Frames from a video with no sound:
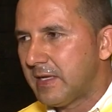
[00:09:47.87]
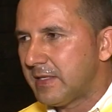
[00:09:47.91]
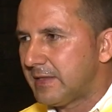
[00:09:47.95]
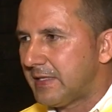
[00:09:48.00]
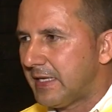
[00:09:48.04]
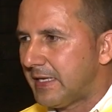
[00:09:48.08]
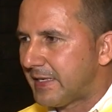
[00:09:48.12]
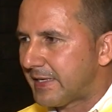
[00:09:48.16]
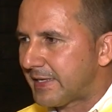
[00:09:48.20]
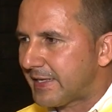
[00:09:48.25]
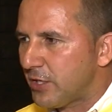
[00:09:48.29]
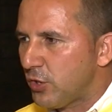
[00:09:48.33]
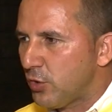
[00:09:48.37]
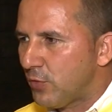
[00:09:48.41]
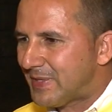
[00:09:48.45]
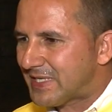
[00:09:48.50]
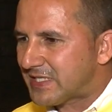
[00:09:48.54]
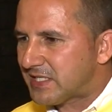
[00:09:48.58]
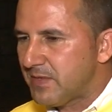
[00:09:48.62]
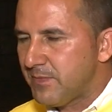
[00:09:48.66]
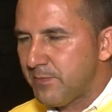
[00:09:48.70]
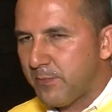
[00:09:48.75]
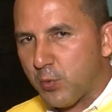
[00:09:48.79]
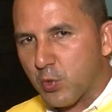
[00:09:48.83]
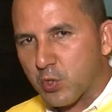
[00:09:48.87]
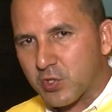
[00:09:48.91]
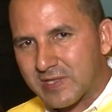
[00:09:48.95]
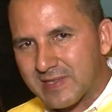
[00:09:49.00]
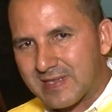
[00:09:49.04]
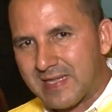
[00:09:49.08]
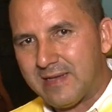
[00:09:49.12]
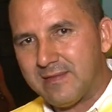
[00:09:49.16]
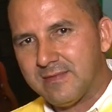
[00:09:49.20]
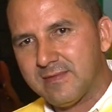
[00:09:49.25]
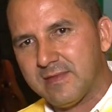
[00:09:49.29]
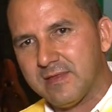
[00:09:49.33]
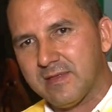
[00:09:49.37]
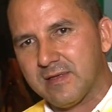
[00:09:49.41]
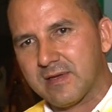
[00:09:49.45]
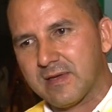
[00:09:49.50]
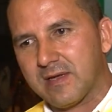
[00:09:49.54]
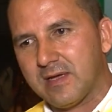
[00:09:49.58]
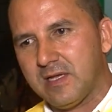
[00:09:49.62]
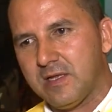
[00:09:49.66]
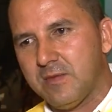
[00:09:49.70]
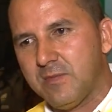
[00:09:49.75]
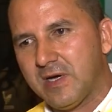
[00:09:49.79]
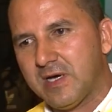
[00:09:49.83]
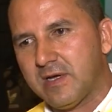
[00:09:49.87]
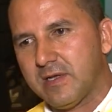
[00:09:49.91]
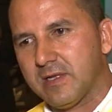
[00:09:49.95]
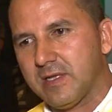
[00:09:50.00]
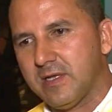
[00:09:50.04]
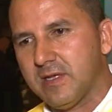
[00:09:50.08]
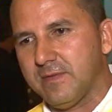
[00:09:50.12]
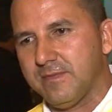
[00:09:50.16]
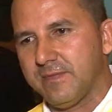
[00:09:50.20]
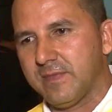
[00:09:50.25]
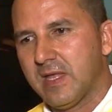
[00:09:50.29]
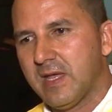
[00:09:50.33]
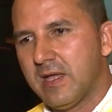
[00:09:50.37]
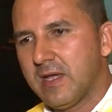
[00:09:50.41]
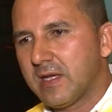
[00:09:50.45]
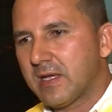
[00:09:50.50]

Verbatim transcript: Del río más importante de Calima Darién,